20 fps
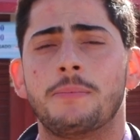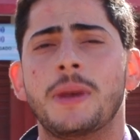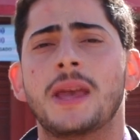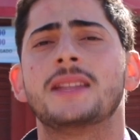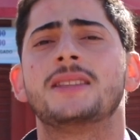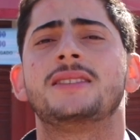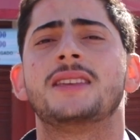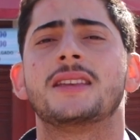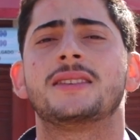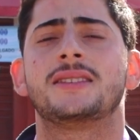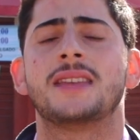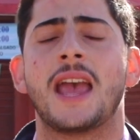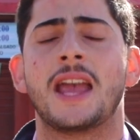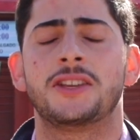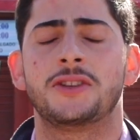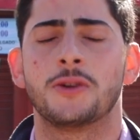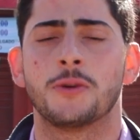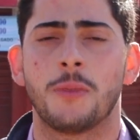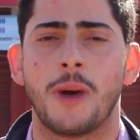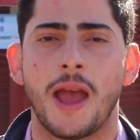
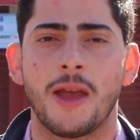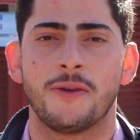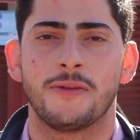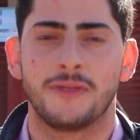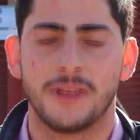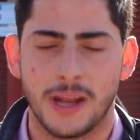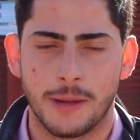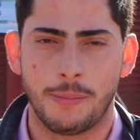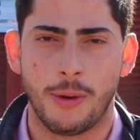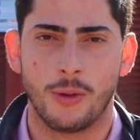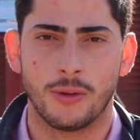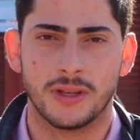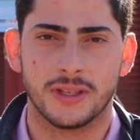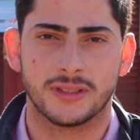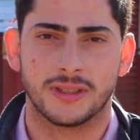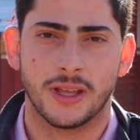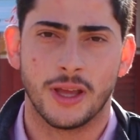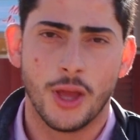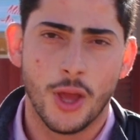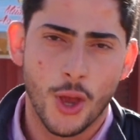P17, no bairro Vila
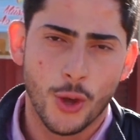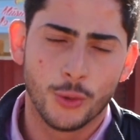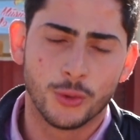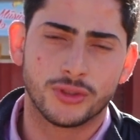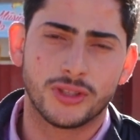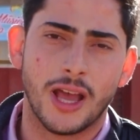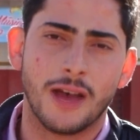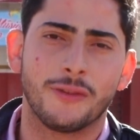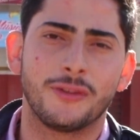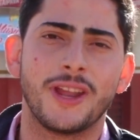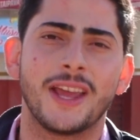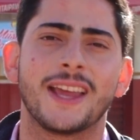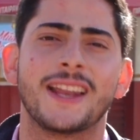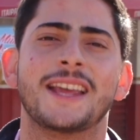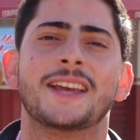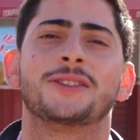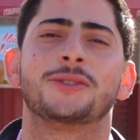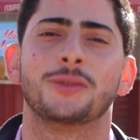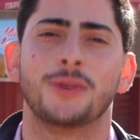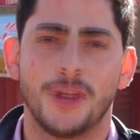Paulista. Gustavo
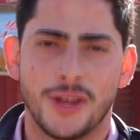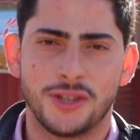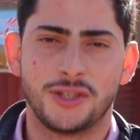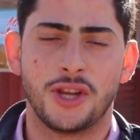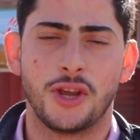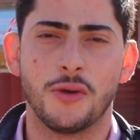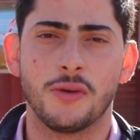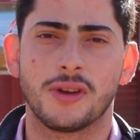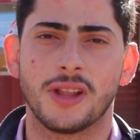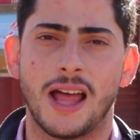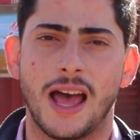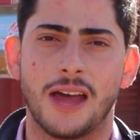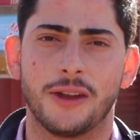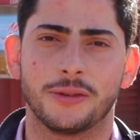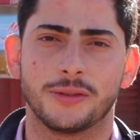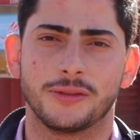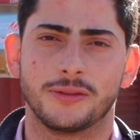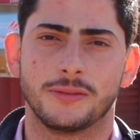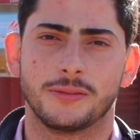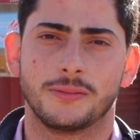Negreto, de Rio
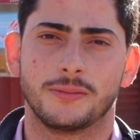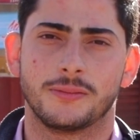Claro.